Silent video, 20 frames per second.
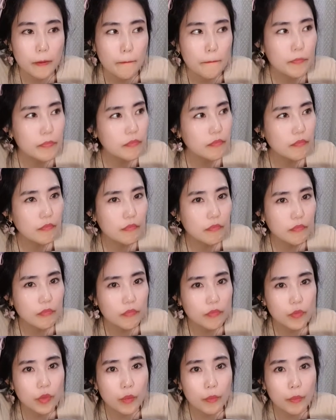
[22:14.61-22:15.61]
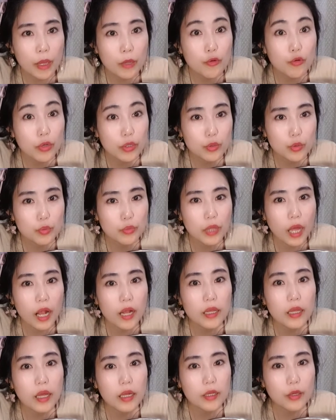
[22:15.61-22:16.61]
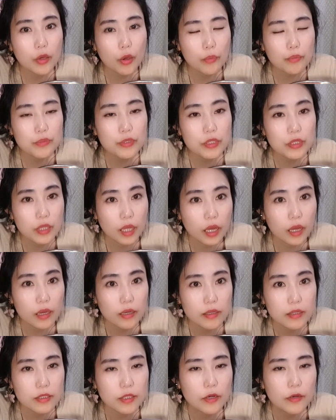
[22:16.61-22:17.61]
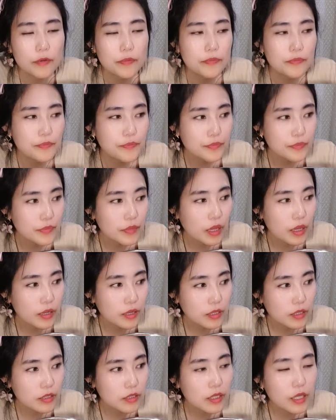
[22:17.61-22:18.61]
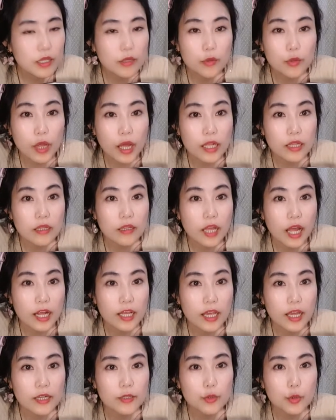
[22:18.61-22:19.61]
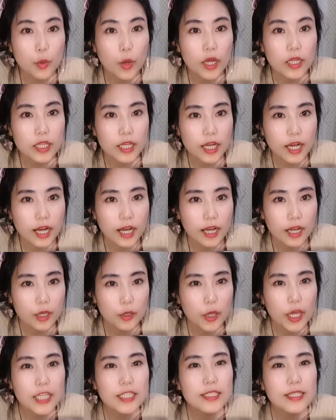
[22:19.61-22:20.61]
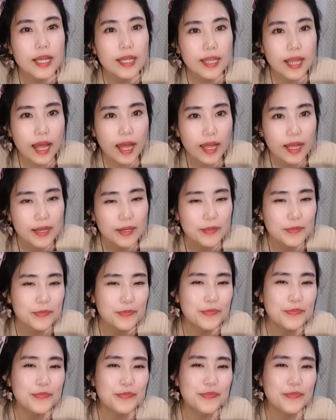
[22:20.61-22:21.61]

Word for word: 음. 근데 메뉴가 좀 달걀이 겹친다. 그죠? 근데 너나름 달걀을 좋아하니까. 괜찮아. 음.